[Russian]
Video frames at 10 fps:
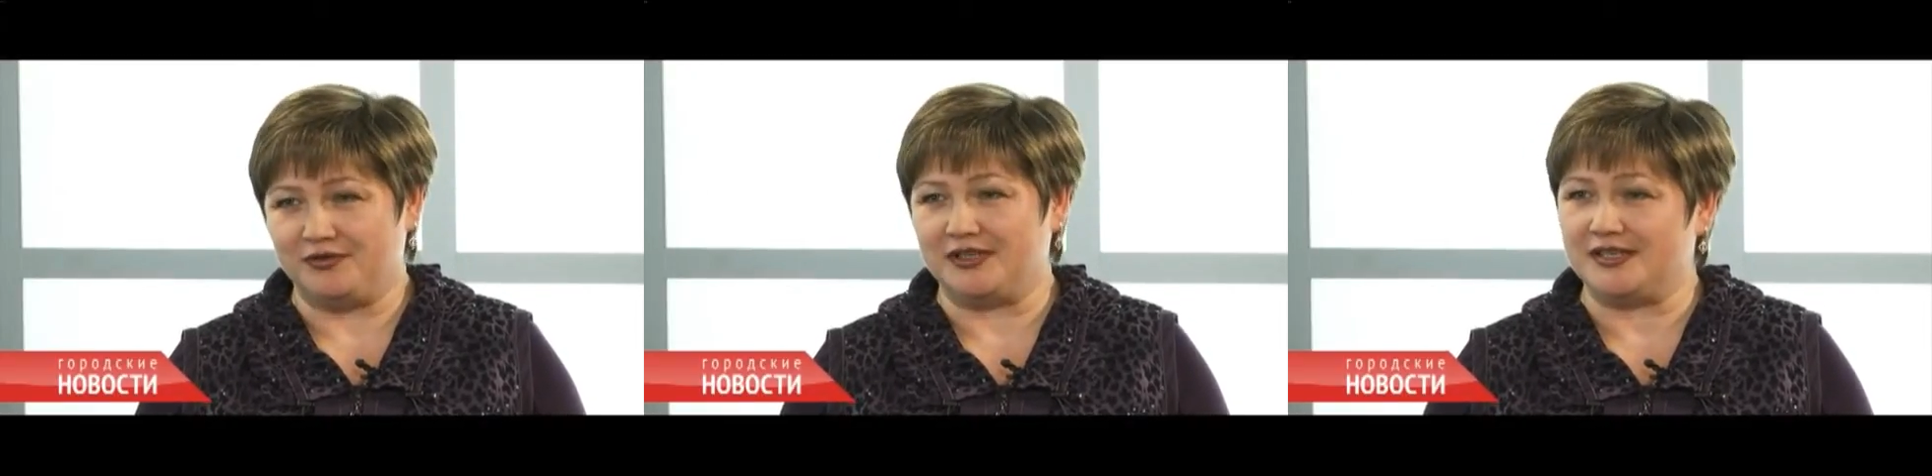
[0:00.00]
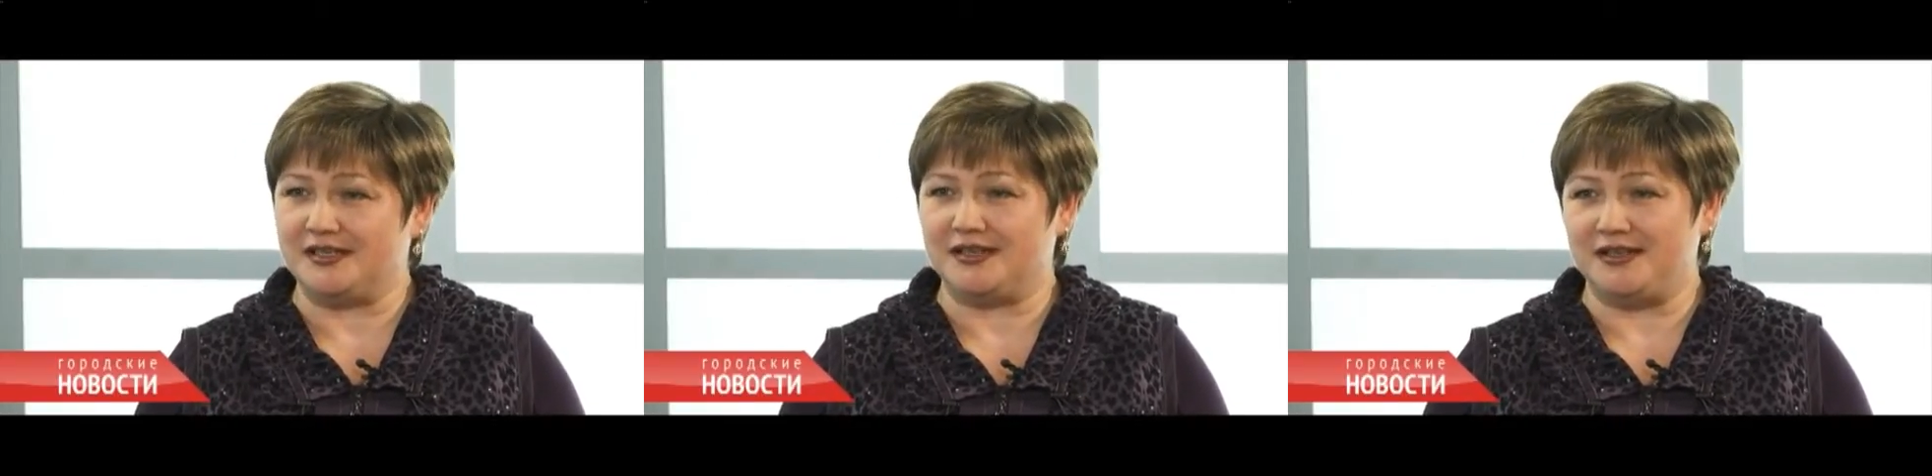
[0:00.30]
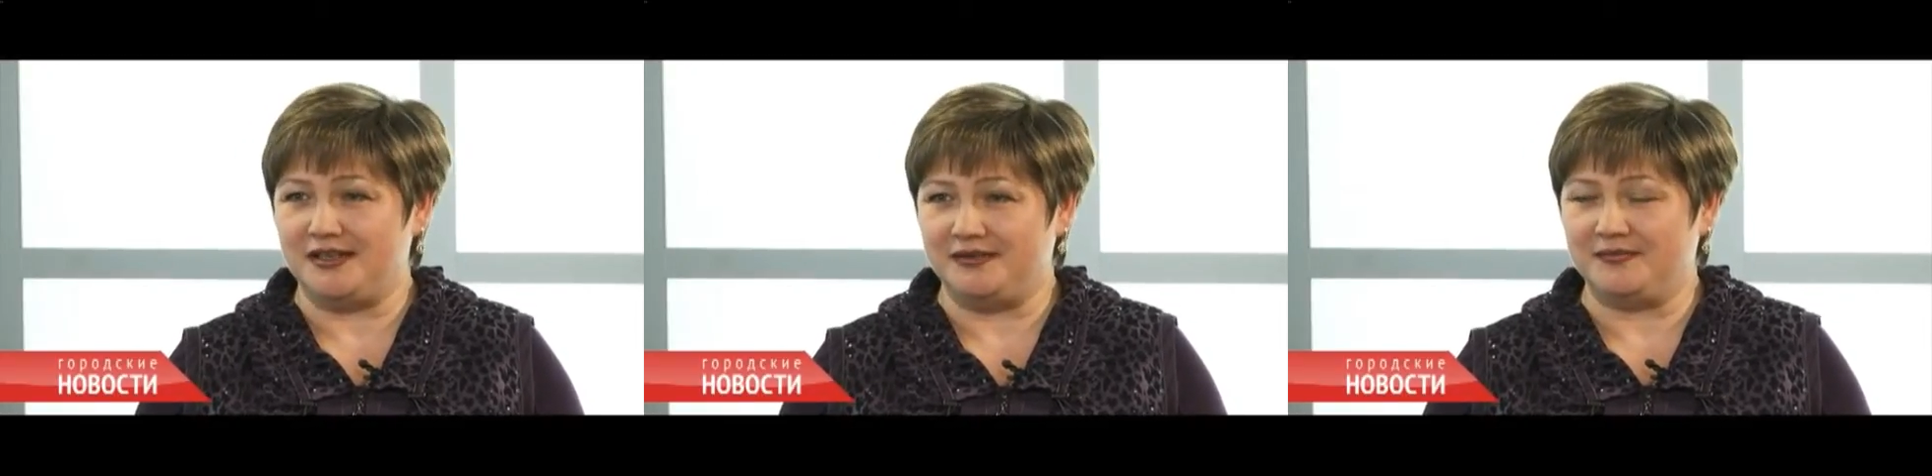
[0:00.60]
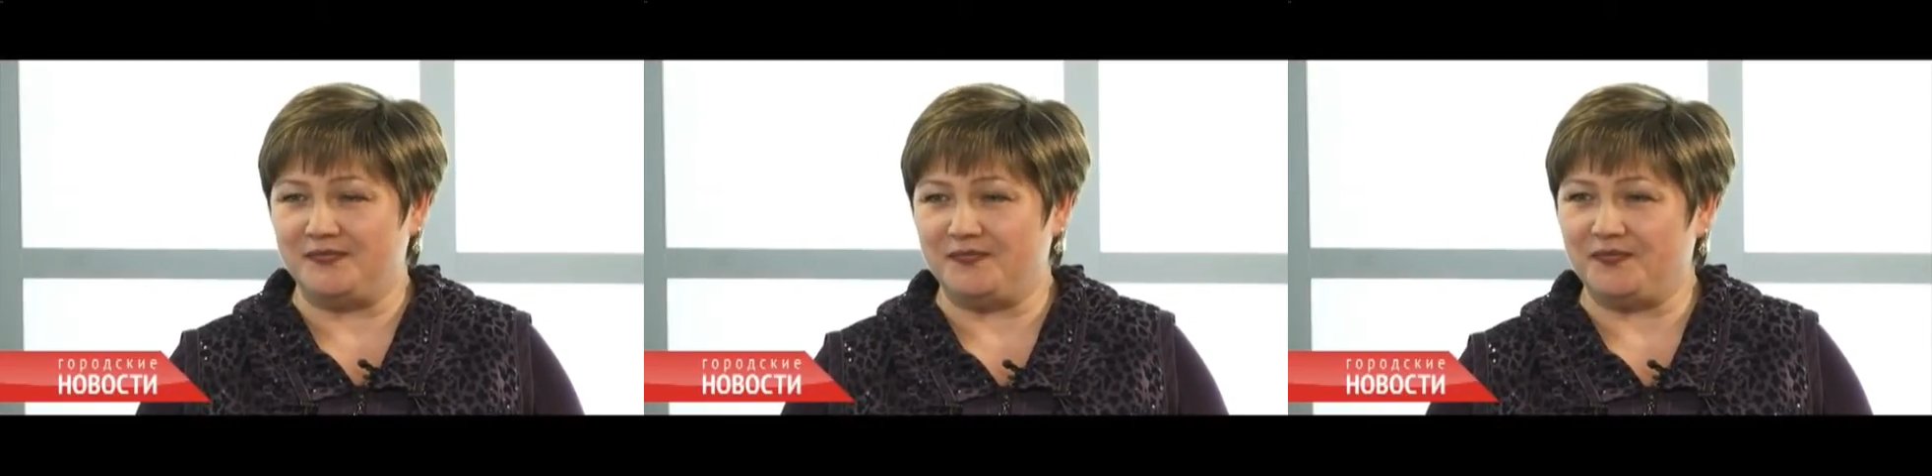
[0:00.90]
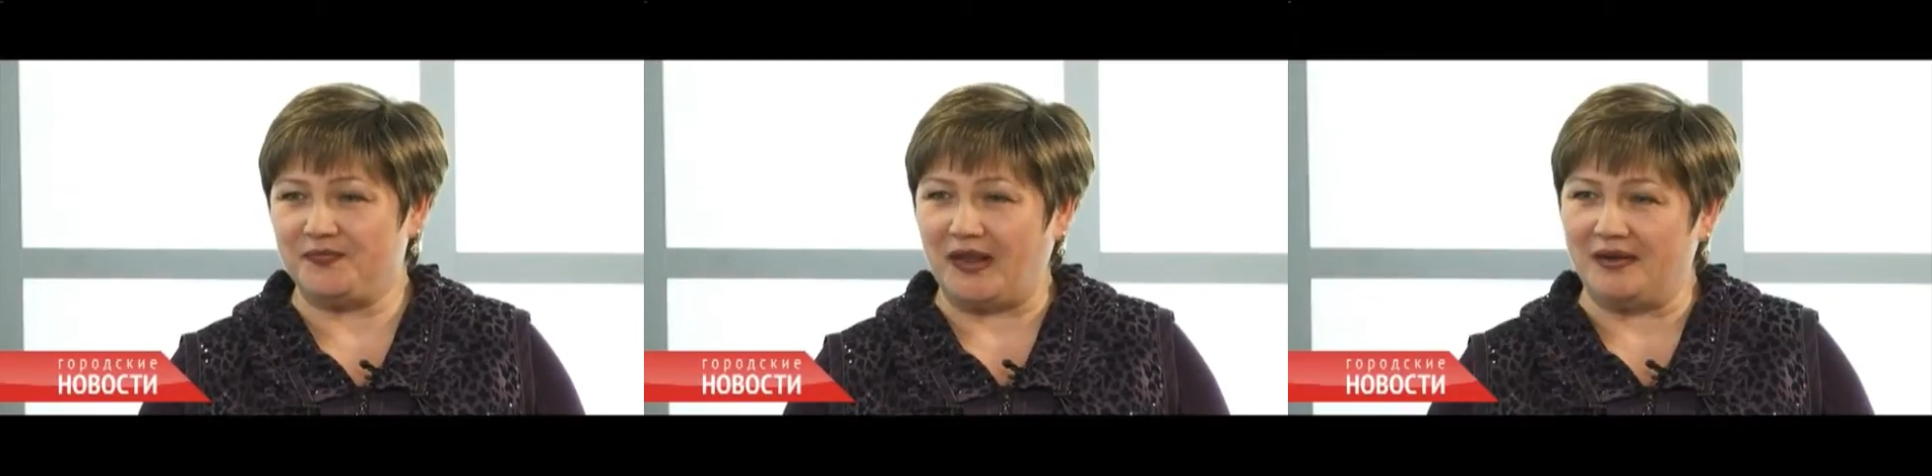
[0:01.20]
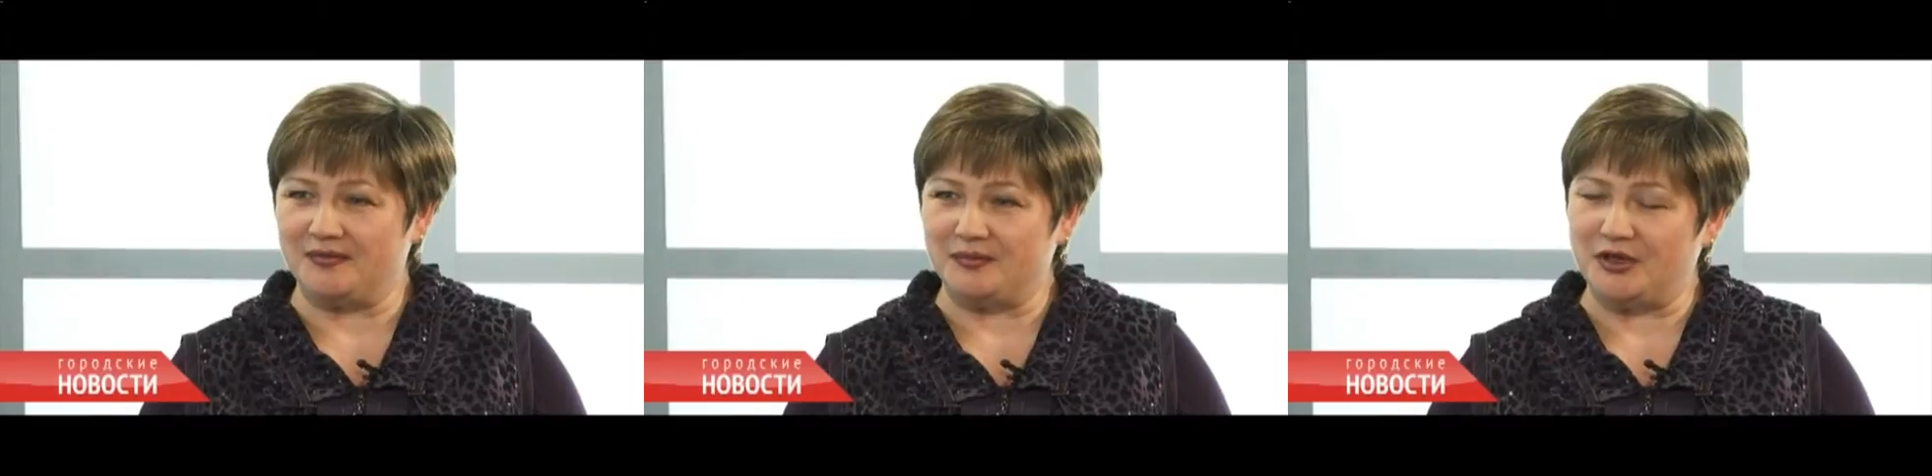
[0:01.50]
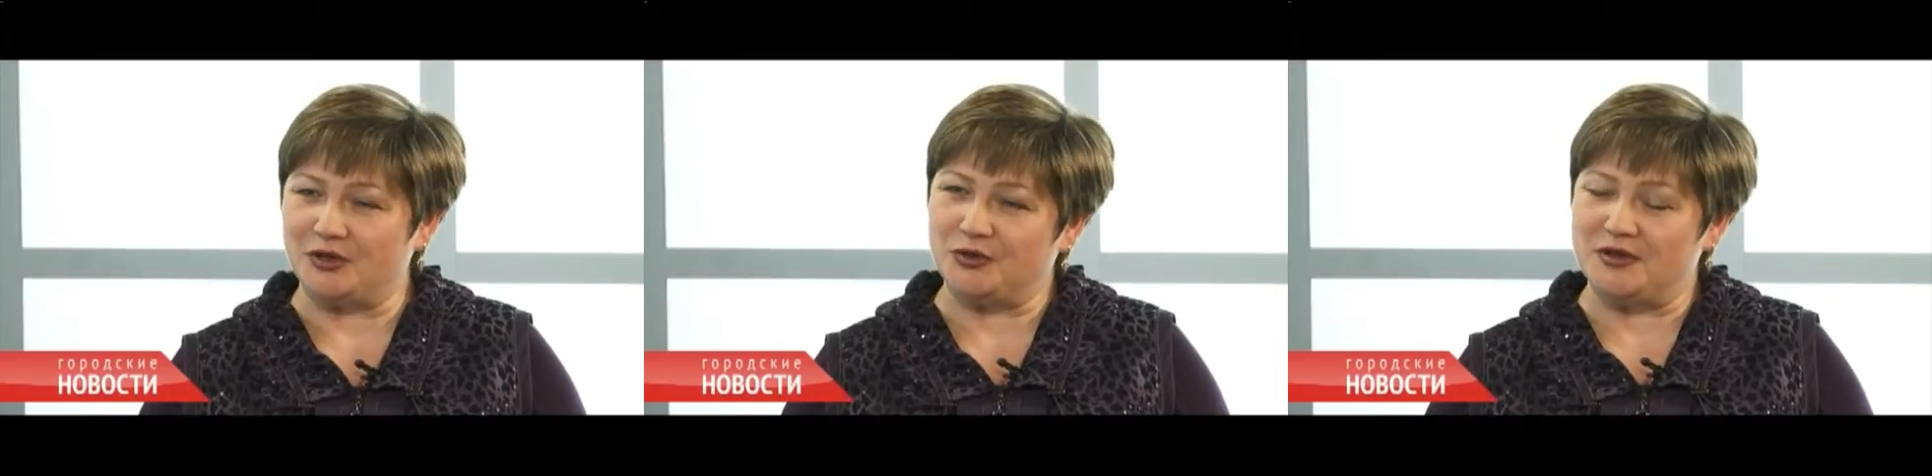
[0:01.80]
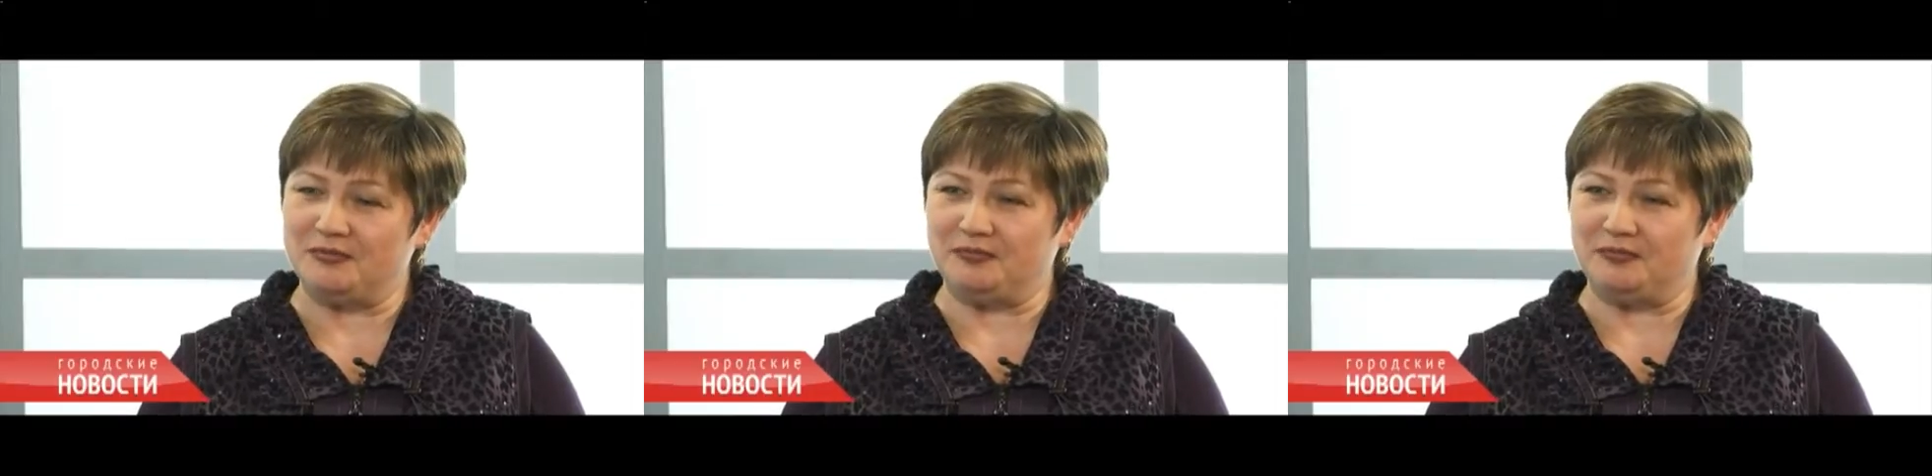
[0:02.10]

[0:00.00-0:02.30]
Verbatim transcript: красоты природы.